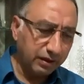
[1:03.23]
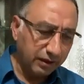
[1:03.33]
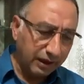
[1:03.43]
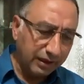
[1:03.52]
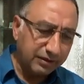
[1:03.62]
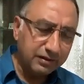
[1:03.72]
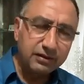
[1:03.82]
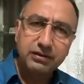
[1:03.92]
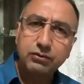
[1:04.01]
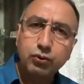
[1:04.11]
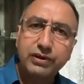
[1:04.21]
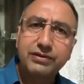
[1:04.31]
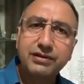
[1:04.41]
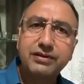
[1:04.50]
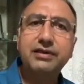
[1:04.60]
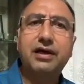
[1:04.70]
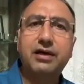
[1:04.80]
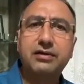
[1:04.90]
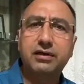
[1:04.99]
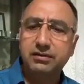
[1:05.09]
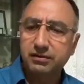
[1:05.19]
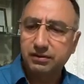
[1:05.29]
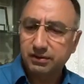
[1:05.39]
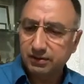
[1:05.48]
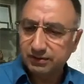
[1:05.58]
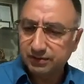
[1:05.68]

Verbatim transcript: elektriğin üretildiği yerden e,